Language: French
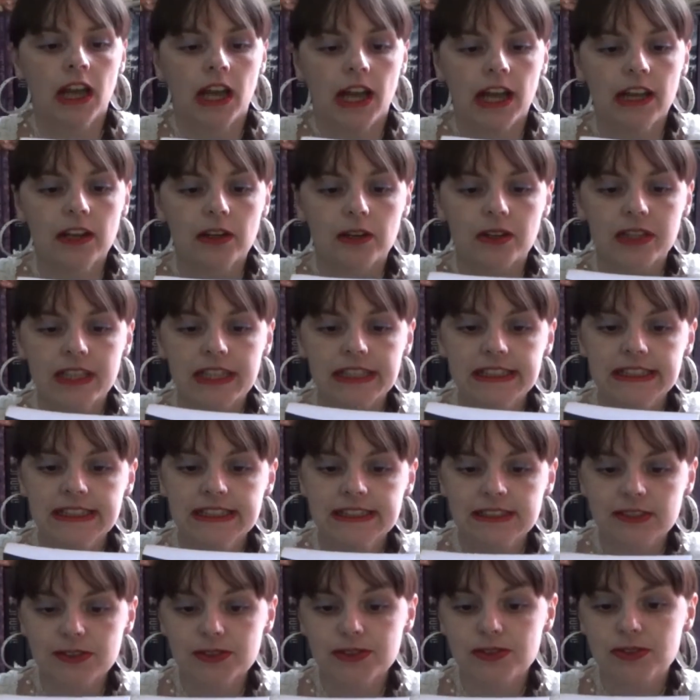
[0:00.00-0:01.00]
Alors,
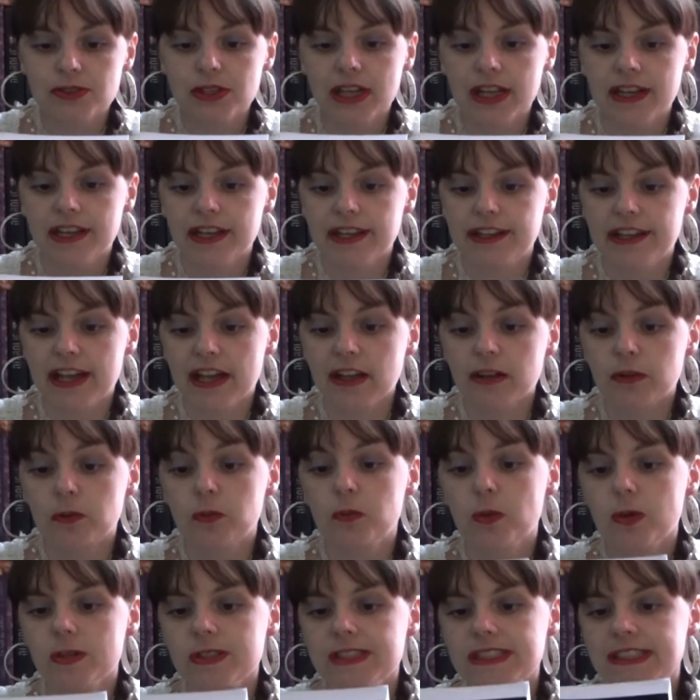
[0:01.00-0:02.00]
l'existence de Lana
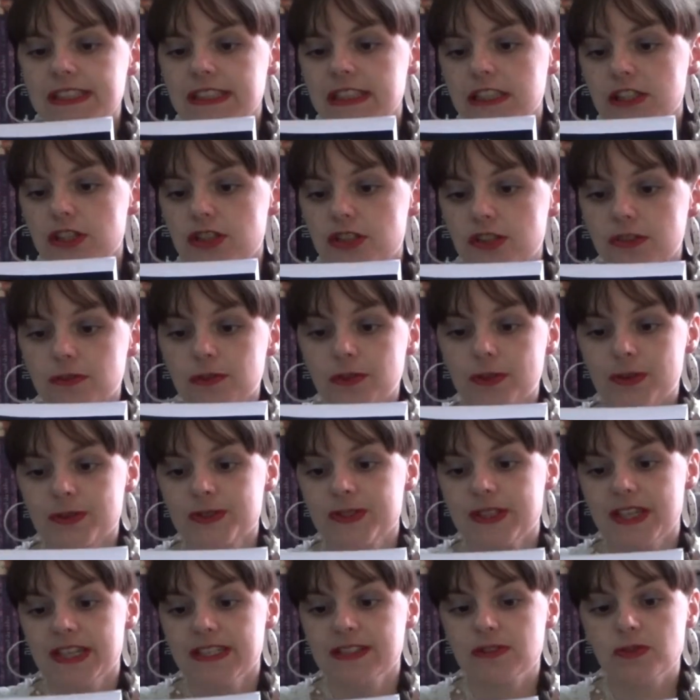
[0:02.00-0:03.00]
Wolski, jeune
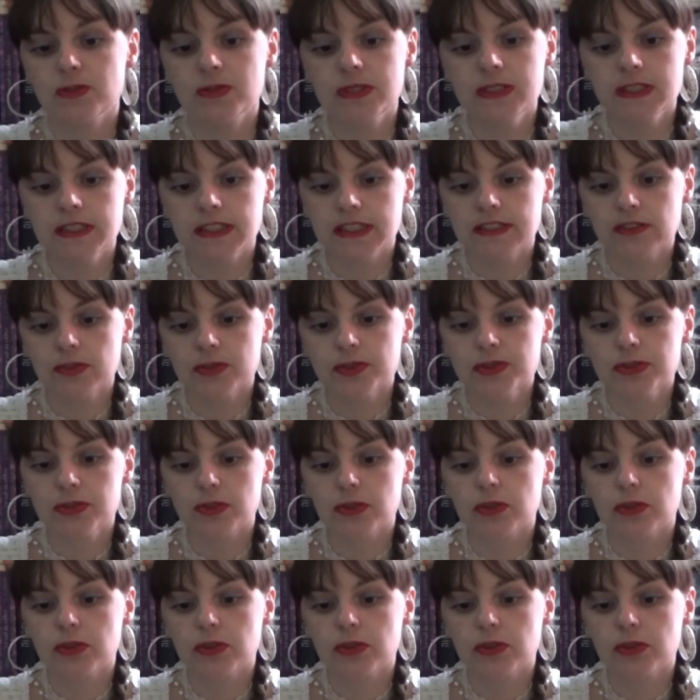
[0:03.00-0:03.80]
française de 17 ans, se